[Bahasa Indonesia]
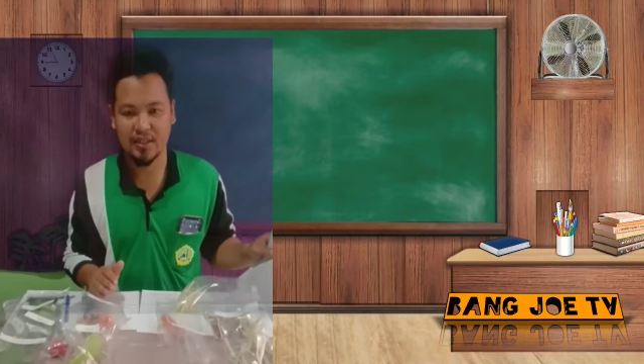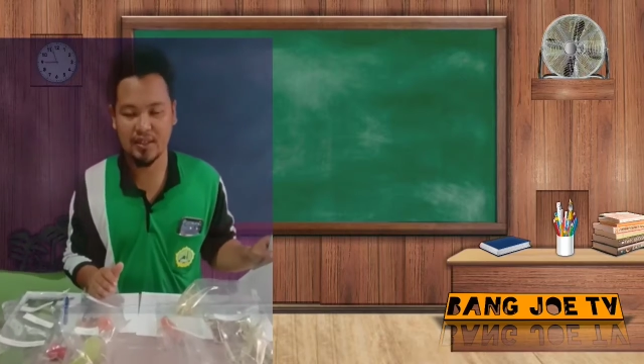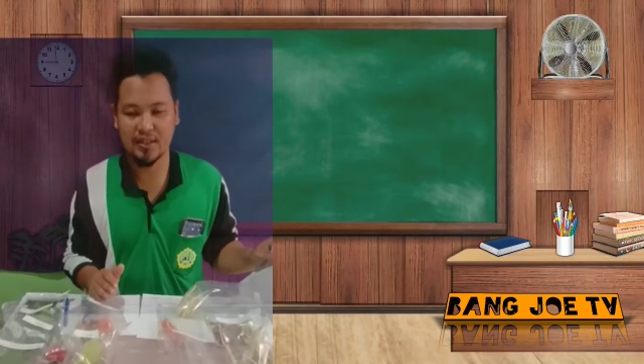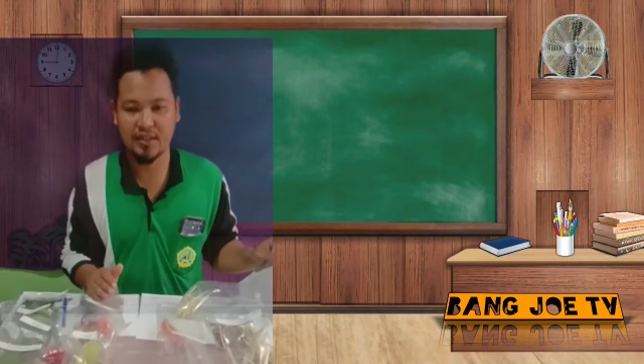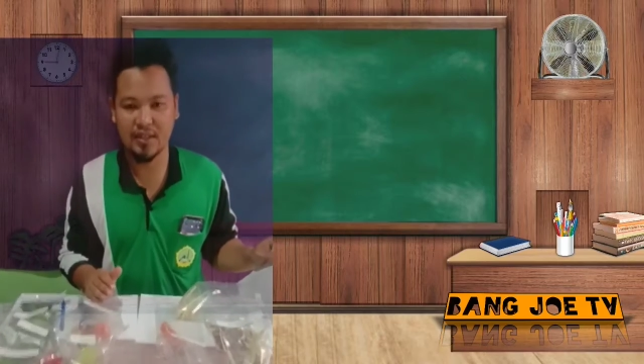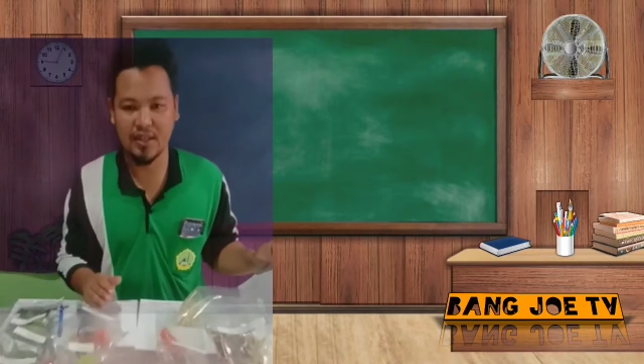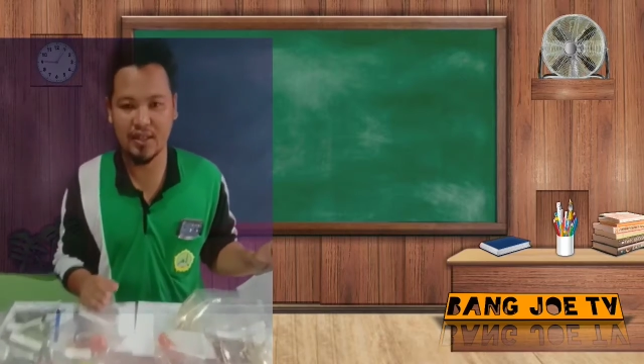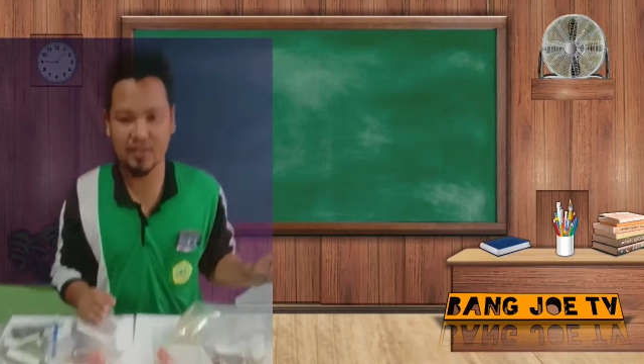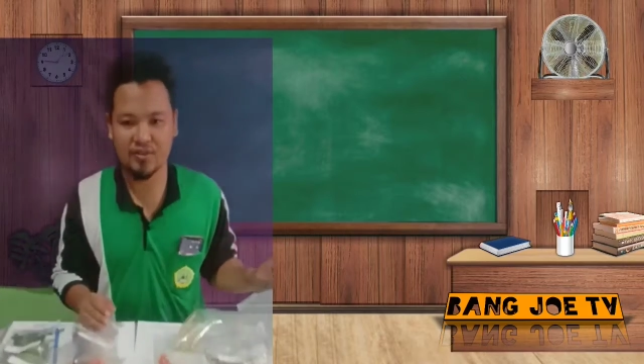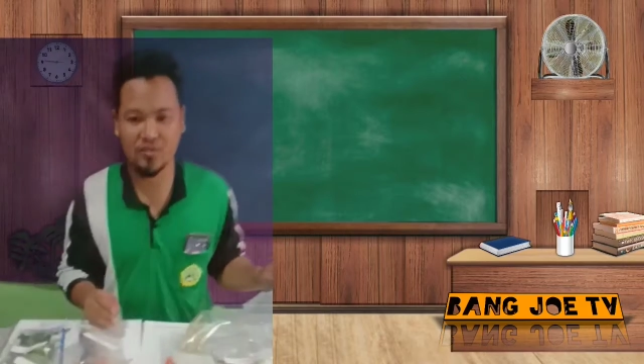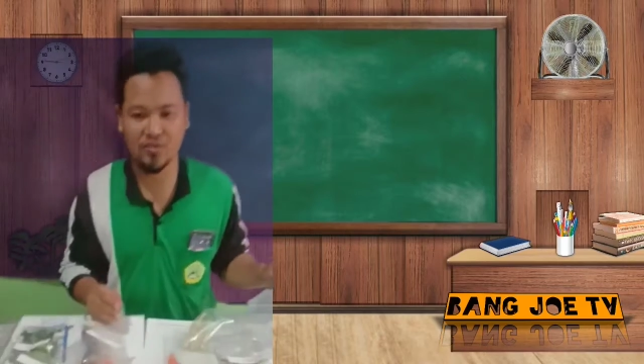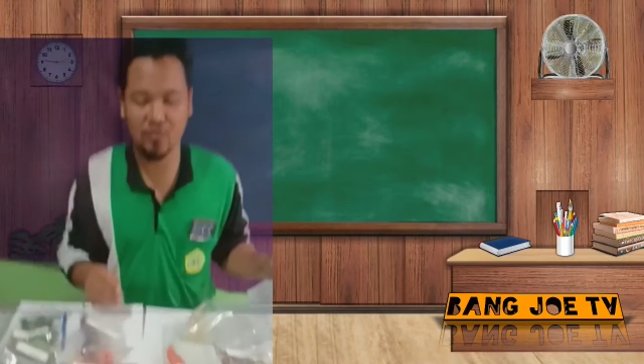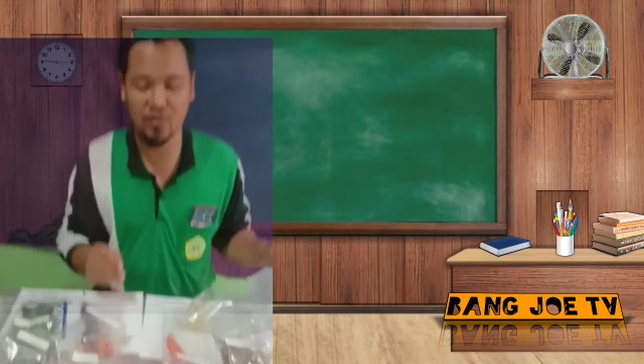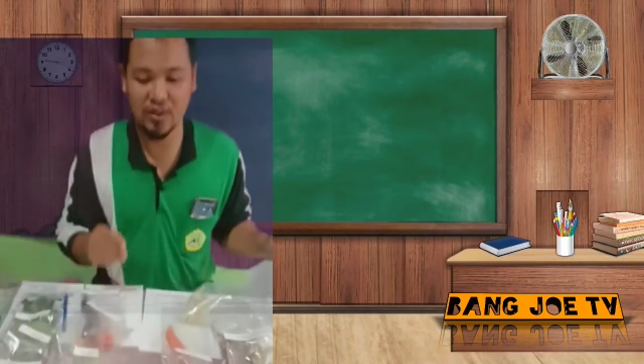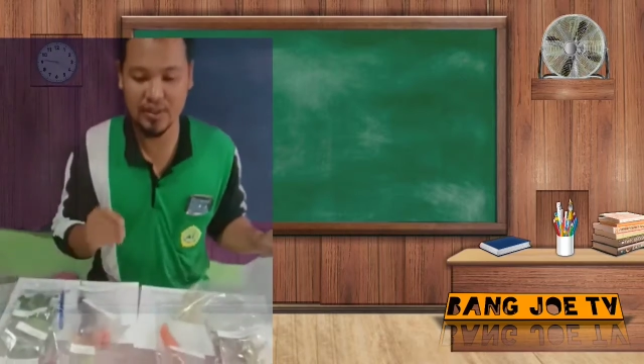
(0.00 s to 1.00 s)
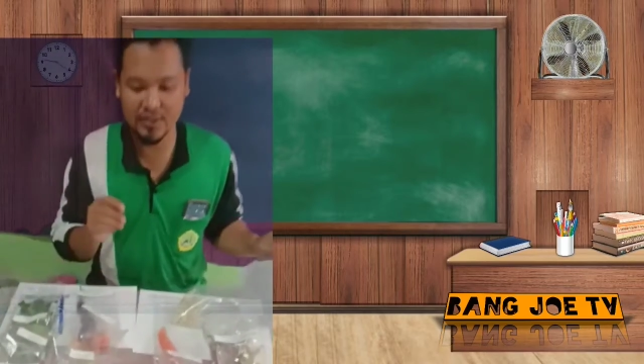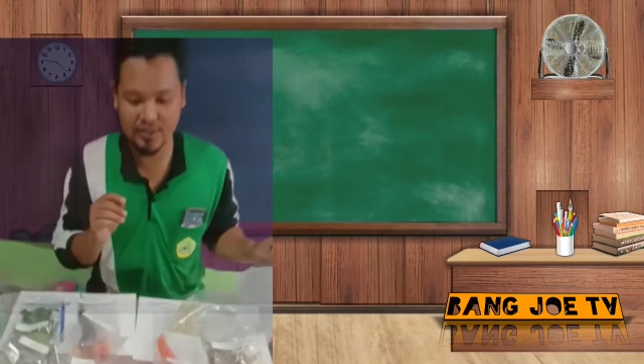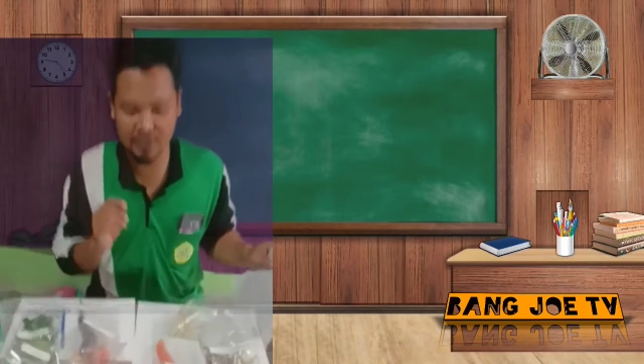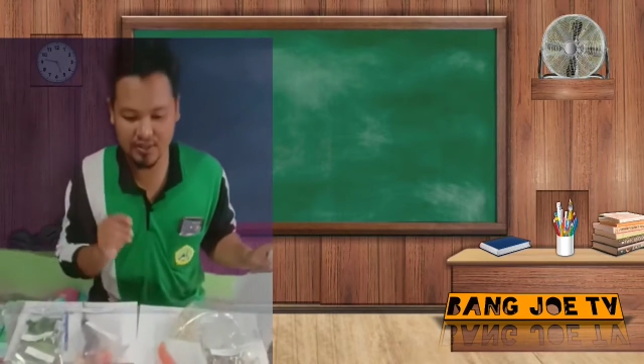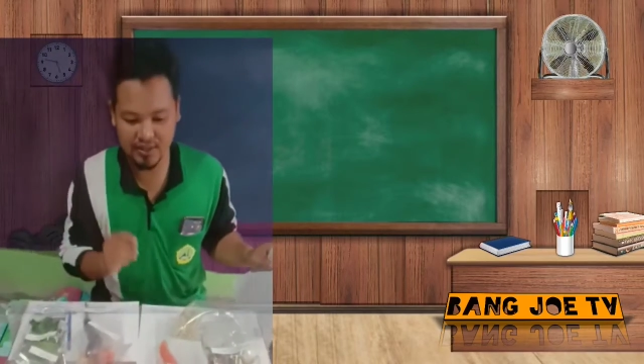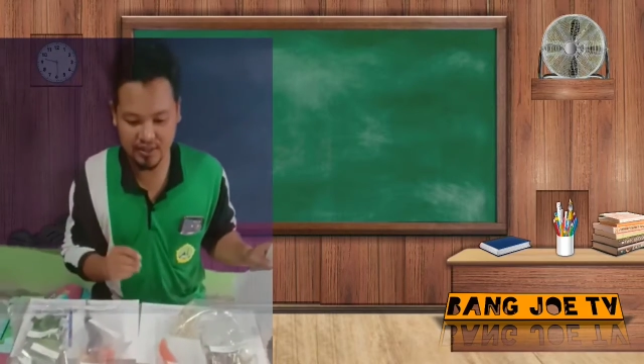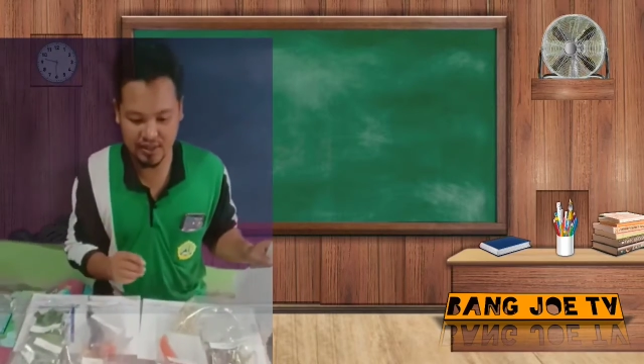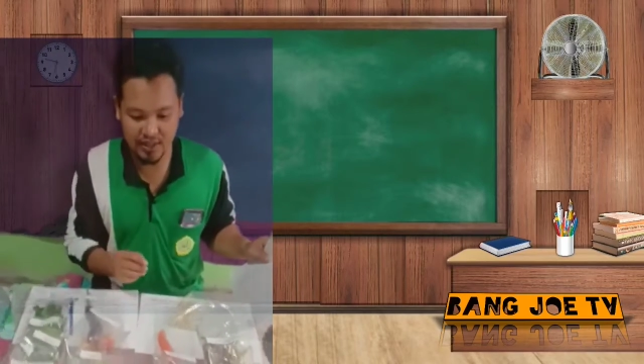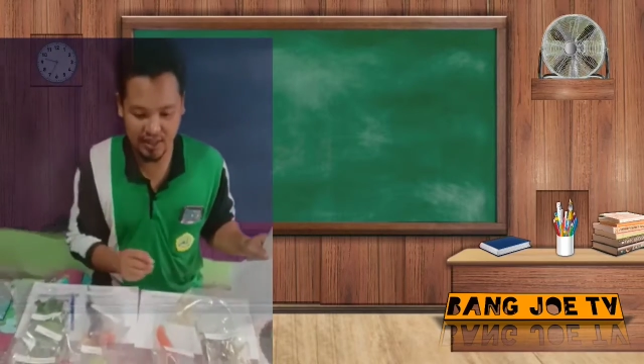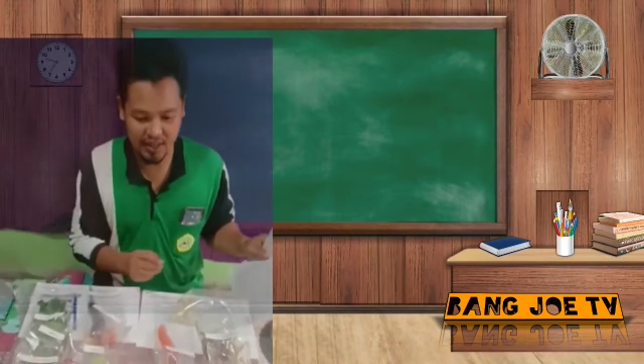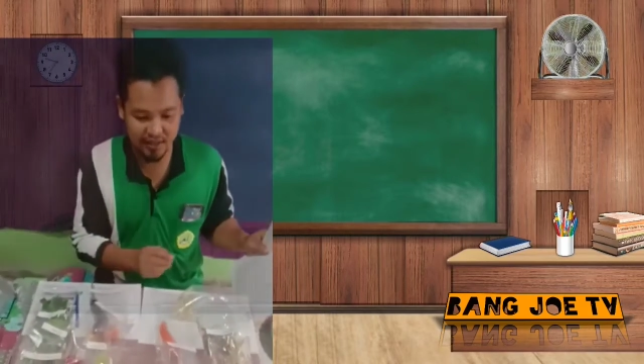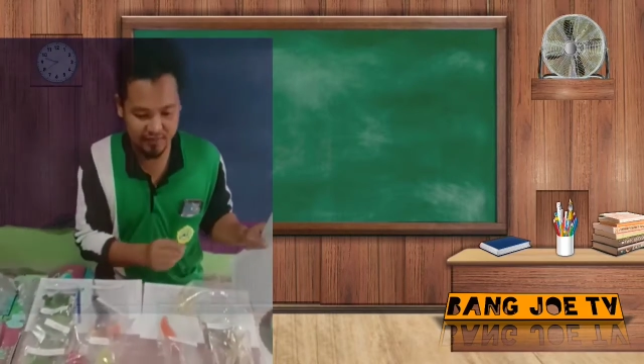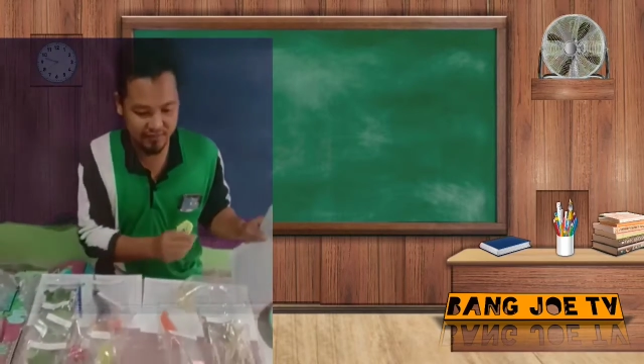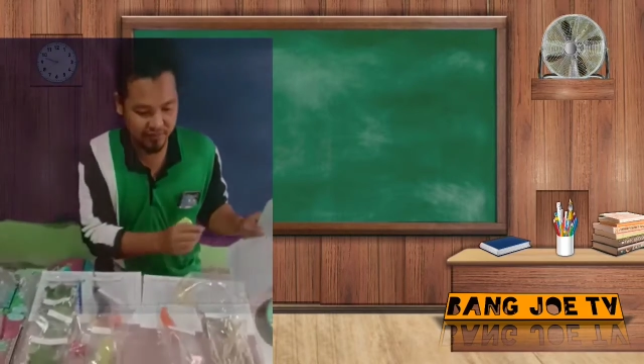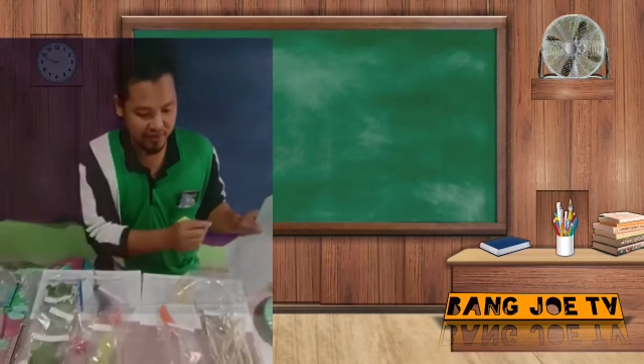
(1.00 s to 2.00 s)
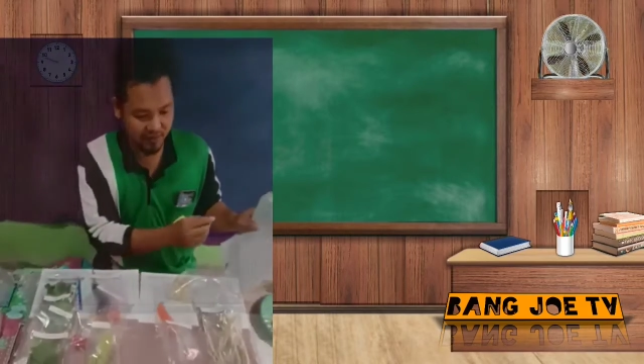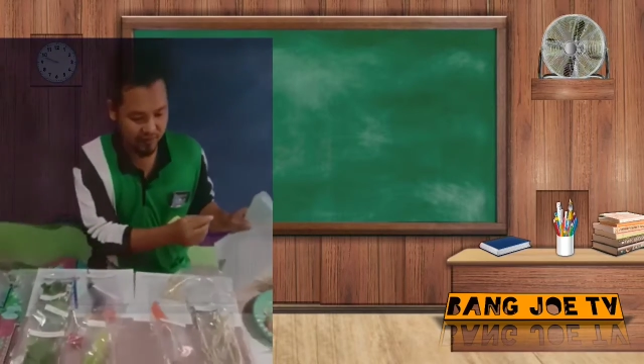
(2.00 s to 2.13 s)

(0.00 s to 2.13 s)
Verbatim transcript: kita tulis ke dalam